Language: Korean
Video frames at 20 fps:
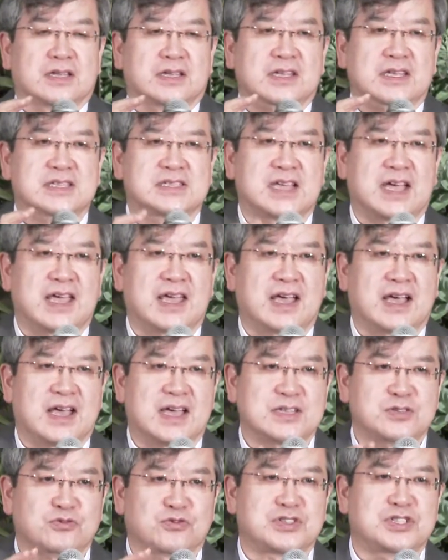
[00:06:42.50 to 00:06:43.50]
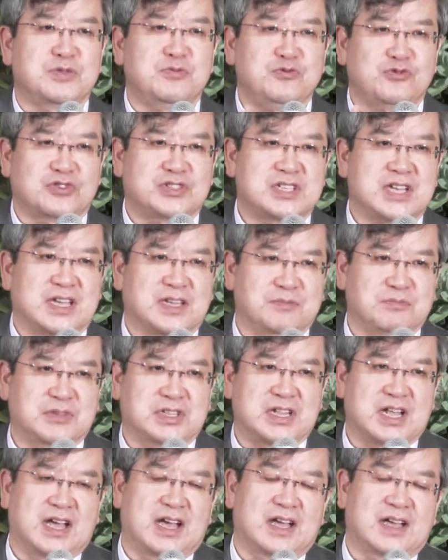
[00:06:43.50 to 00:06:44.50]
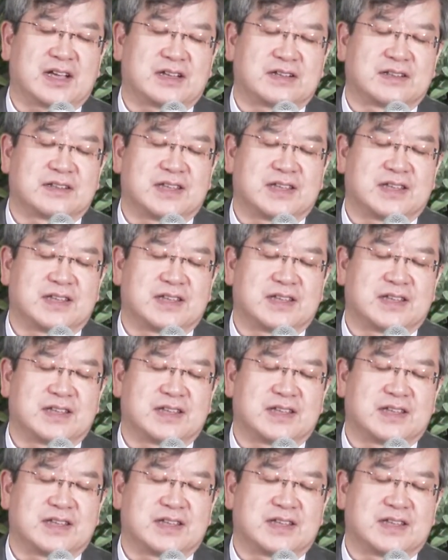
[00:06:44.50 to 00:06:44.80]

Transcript: 이사야가 66장입니다.